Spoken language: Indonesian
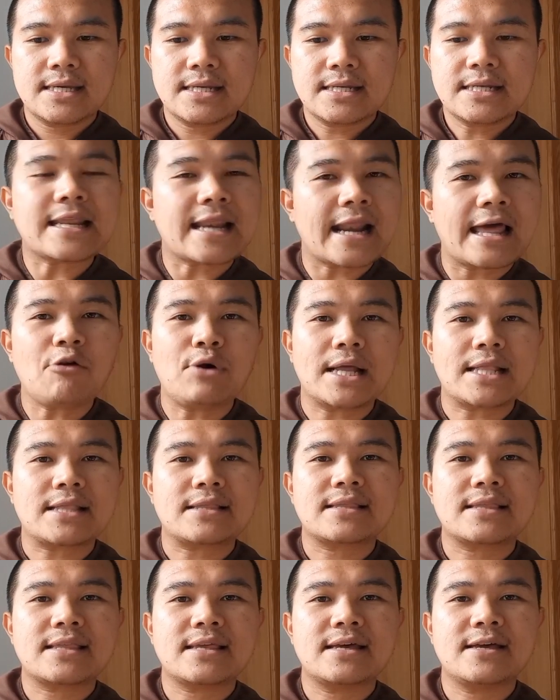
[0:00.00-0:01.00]
dirawat.
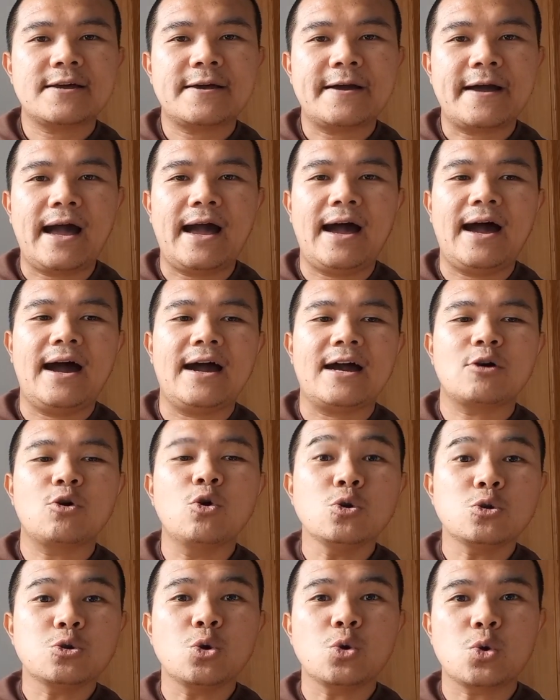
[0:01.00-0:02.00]

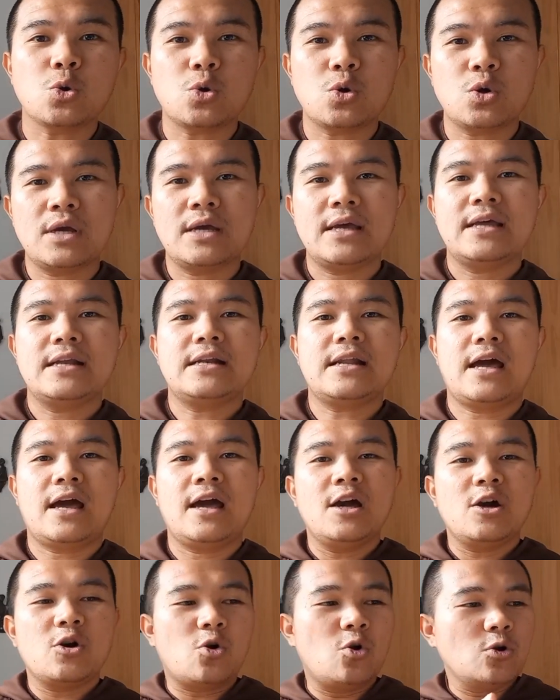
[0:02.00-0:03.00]
kultur.
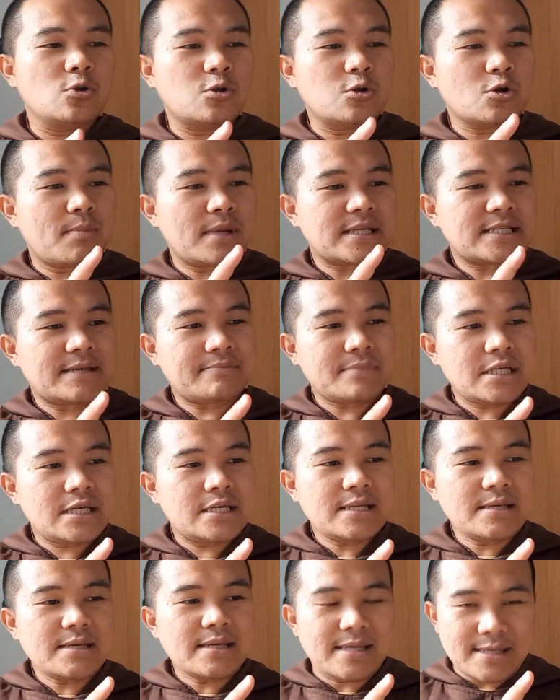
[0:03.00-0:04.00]
Nah, kultur macam
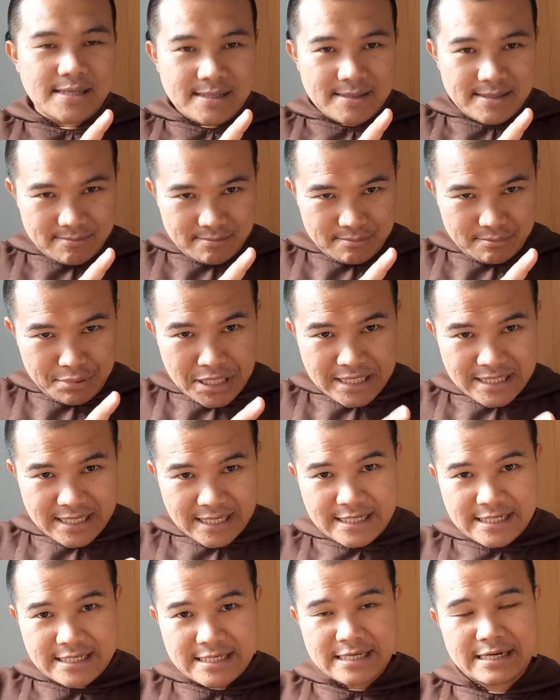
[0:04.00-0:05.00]
ini bisa
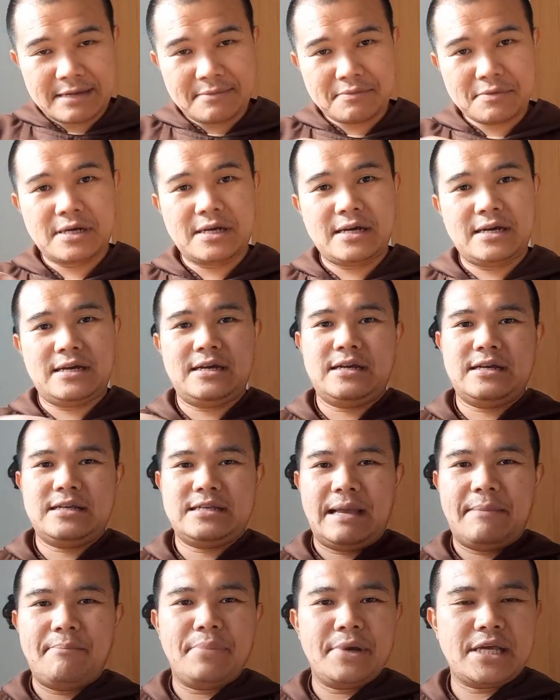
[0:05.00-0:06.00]
diserap ke
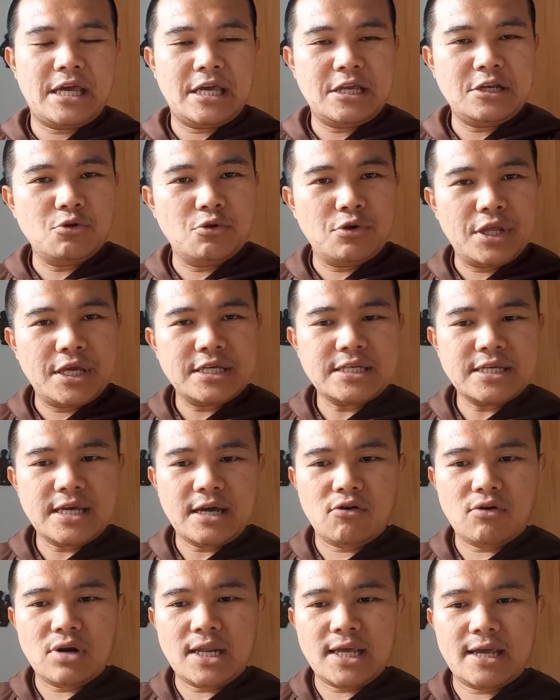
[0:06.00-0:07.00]
sampai ke Indonesia
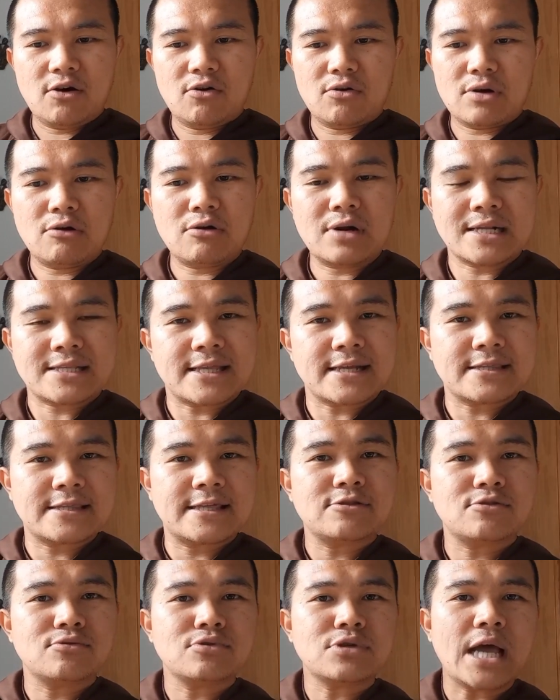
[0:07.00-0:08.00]
oleh orang-orang
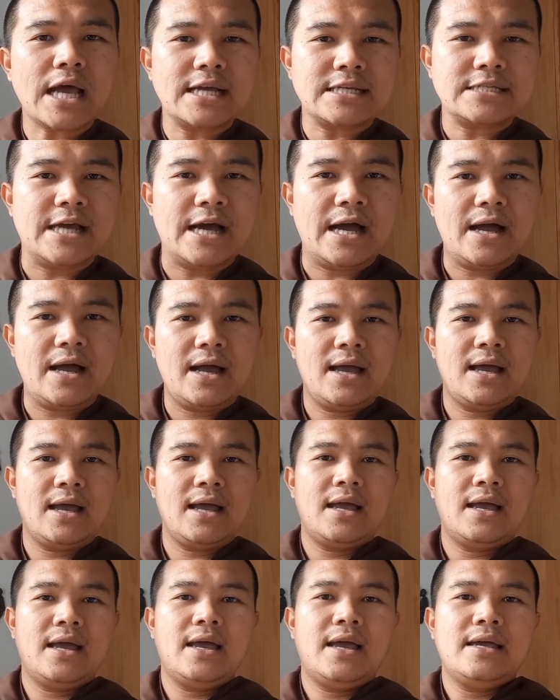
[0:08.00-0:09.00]
tertentu saja
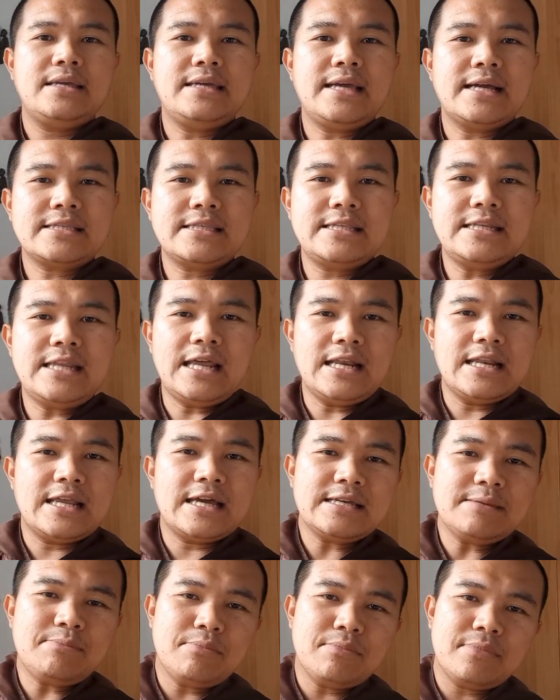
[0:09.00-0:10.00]
yang tidak
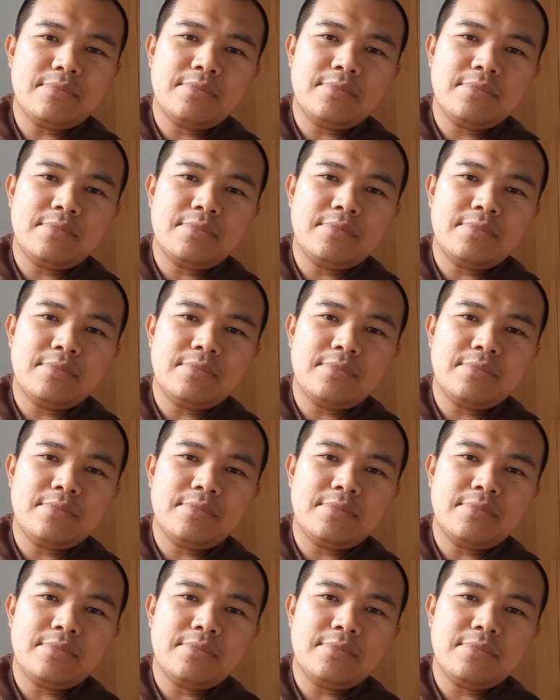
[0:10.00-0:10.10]
lagi